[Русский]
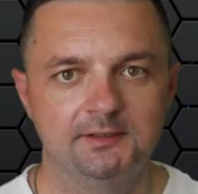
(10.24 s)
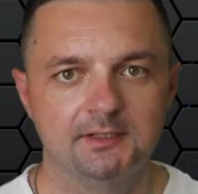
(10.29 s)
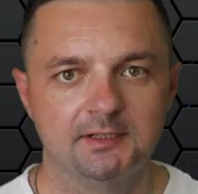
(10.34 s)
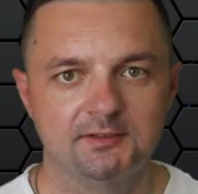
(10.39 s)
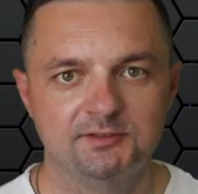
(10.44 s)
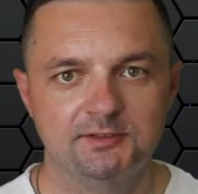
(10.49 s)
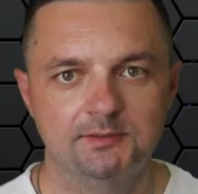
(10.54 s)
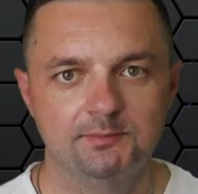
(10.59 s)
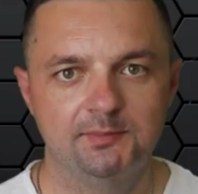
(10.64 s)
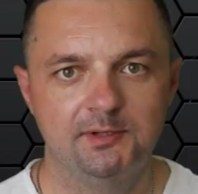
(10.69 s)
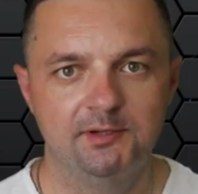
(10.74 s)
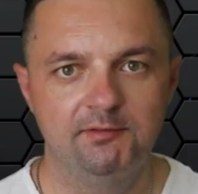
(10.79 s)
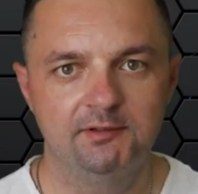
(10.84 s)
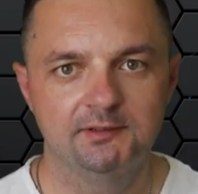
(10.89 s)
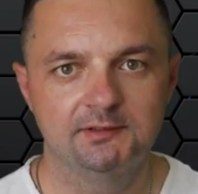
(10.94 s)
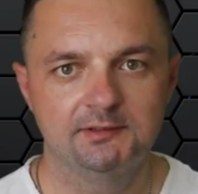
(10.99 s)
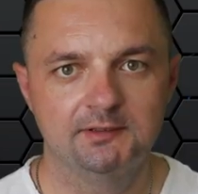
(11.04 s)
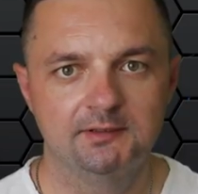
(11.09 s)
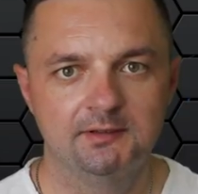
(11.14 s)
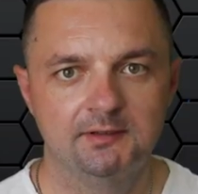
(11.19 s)
Итак, всем
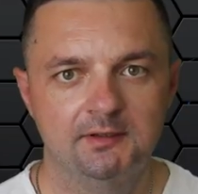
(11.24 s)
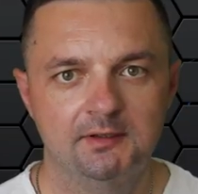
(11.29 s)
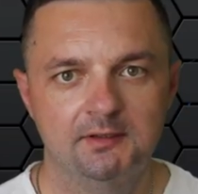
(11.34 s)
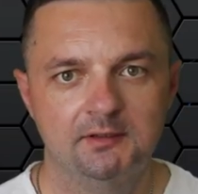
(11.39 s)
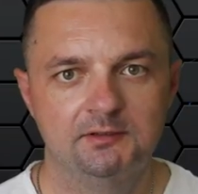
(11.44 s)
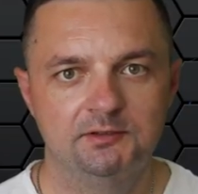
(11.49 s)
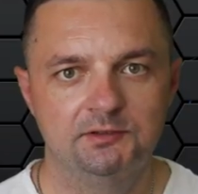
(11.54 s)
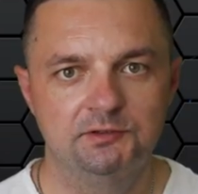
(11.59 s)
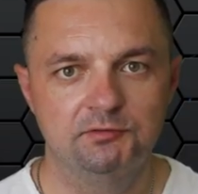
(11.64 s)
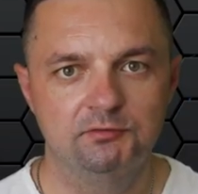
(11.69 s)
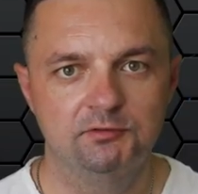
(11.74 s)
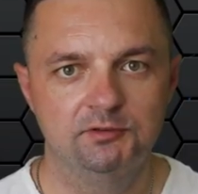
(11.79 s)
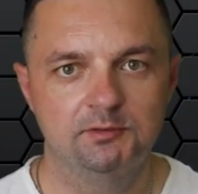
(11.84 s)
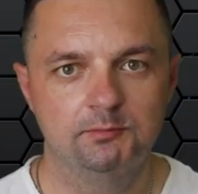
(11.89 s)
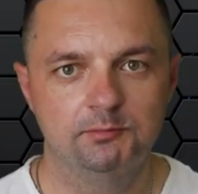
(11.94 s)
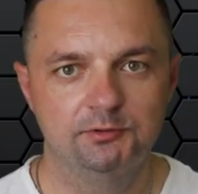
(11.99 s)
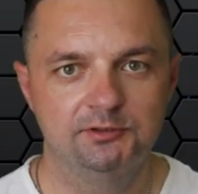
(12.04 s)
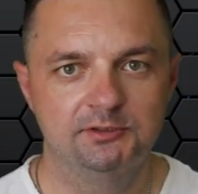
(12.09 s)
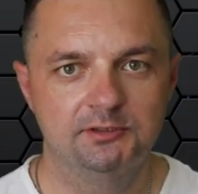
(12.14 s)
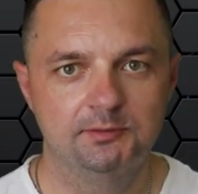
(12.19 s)
привет! Сегодня
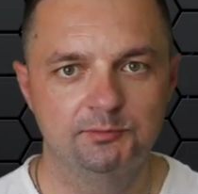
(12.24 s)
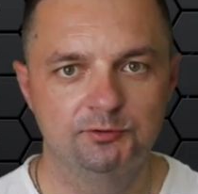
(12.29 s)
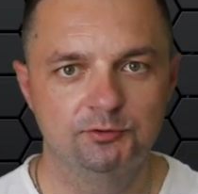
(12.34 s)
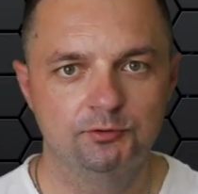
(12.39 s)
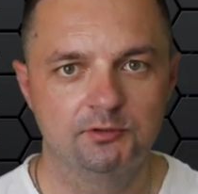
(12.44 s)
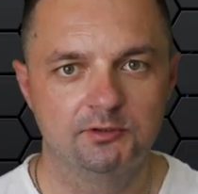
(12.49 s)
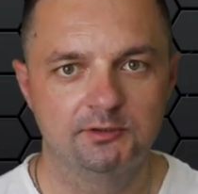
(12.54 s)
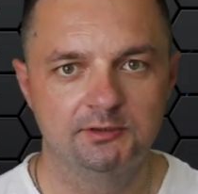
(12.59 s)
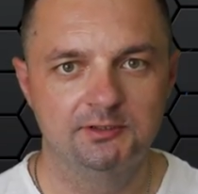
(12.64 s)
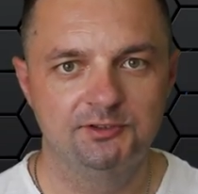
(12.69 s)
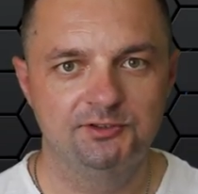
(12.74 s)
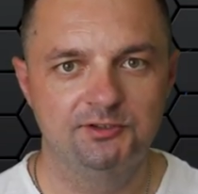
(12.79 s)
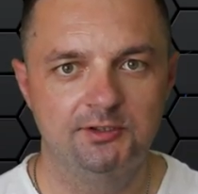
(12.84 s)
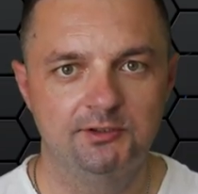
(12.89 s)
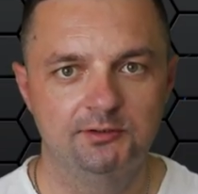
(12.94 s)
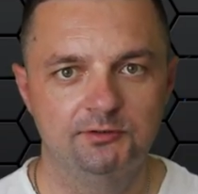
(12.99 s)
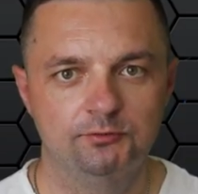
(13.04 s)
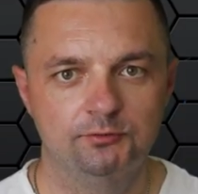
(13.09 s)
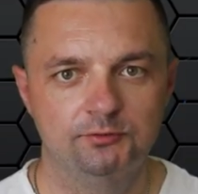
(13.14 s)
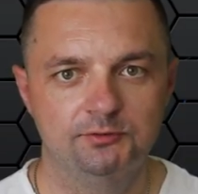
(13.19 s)
будет обзор на
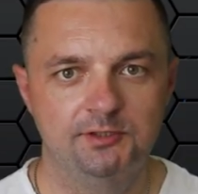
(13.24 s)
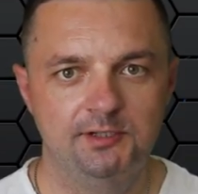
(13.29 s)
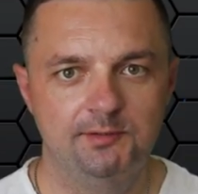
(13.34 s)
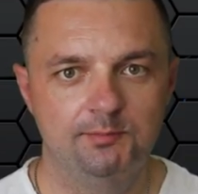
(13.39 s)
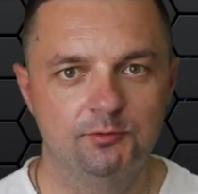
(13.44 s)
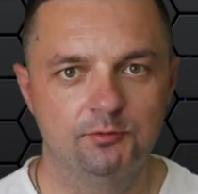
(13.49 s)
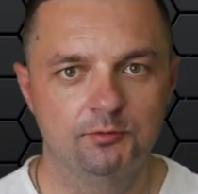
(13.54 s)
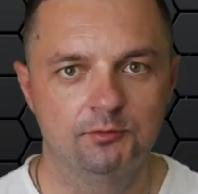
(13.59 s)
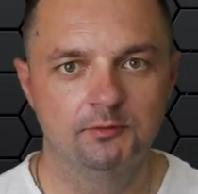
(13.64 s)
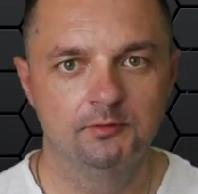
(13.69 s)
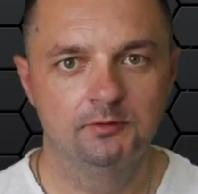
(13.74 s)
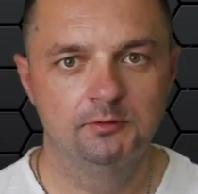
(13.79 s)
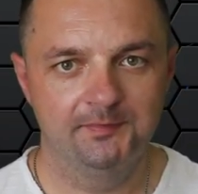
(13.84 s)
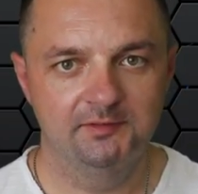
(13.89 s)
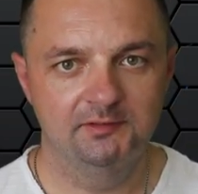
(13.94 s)
очередную дрипку.